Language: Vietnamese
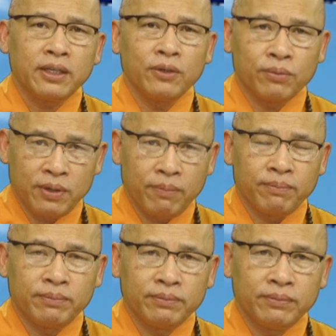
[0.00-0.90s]
làm cho
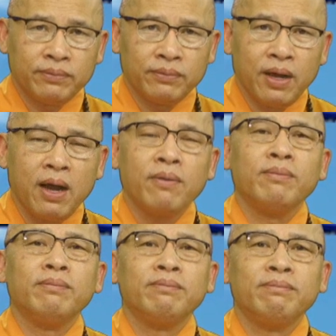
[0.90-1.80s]
chúng ta
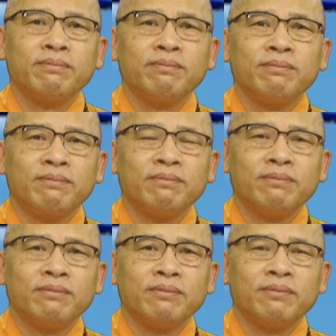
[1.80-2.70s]
phải
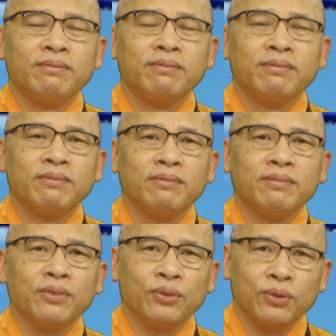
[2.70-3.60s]

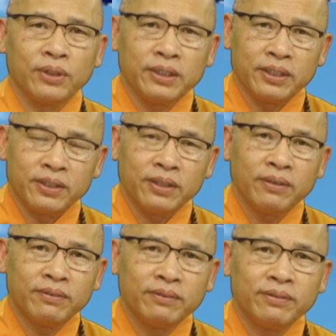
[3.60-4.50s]
tái sinh
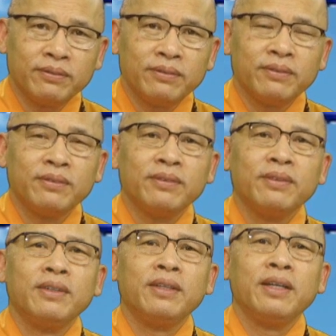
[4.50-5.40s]
ờ, phải luân
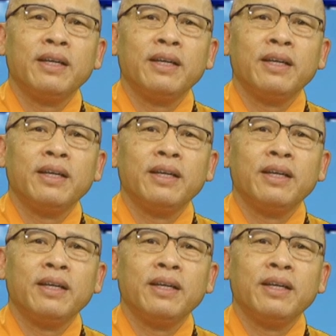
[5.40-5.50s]
hồi